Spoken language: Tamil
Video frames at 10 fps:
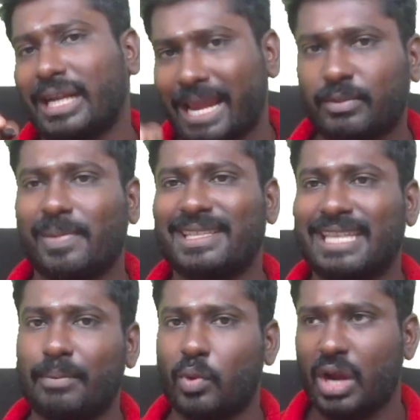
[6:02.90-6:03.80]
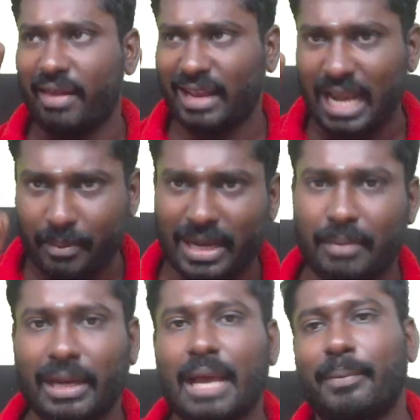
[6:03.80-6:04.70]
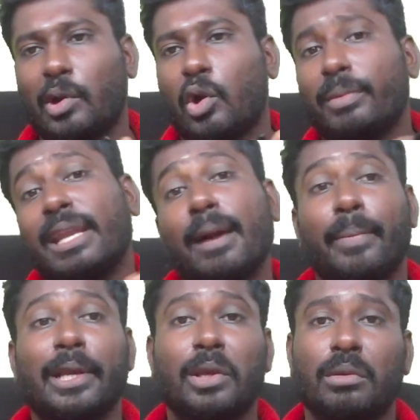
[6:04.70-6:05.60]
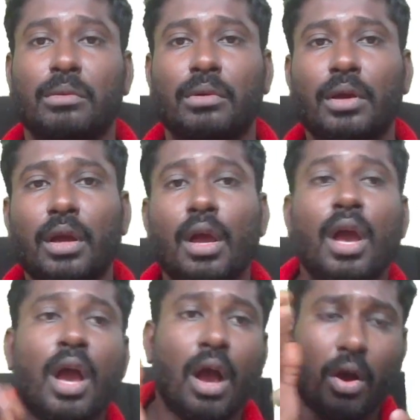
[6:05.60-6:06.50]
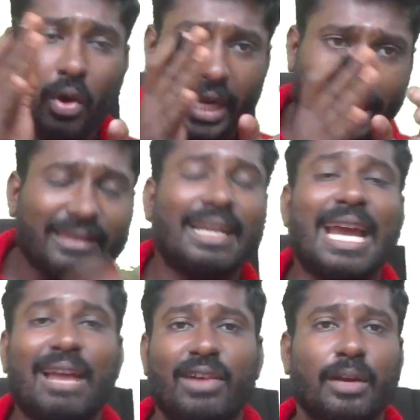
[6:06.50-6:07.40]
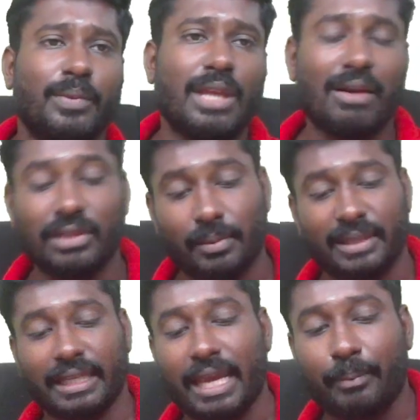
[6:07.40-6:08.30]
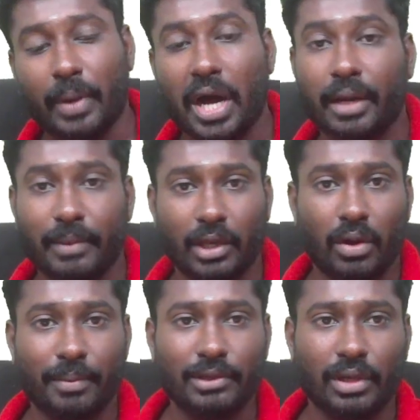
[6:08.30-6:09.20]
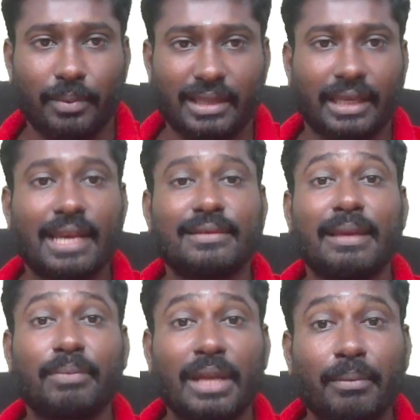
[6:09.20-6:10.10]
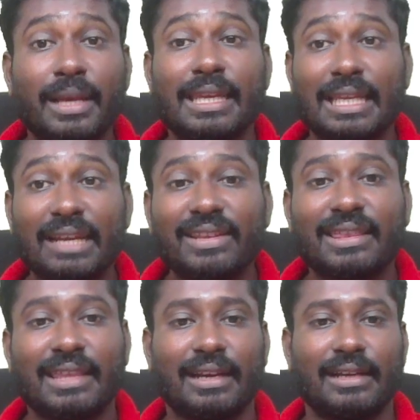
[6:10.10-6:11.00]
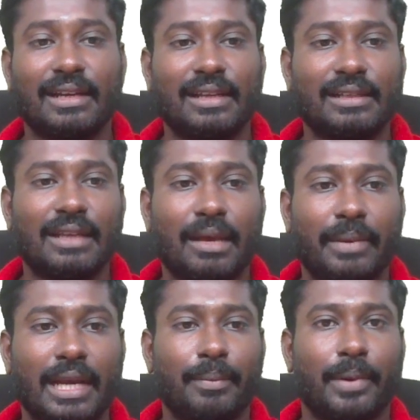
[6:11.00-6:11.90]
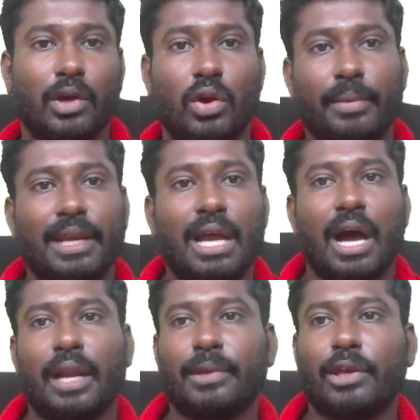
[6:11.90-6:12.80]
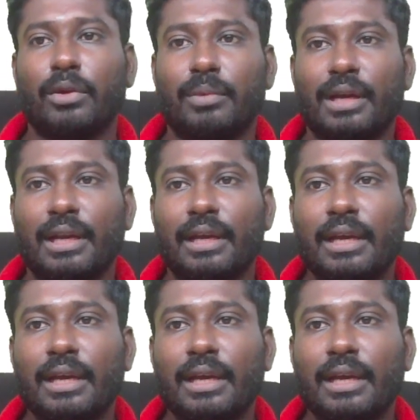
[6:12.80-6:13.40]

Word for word: டைப்ஸ் பிரிச்சுட்டே போகலாம் அது எல்லாமே நம்ம என்ன பண்ணோம் அப்படின்னா படிக்கணும் ஓகே இதற்கான வகுப்பு தான் வந்து பார்த்தீங்கன்னா எப்போ ஆரம்பிக்கிறோம் அப்படின்னு சொல்லி பார்த்தீங்கன்னா செப்டம்பர் இருபத்தி ரெண்டுலேருந்து நம்ம என்ன பண்ணுறோம் அப்படின்னா ஆரம்பிக்கிறோம் மக்கள்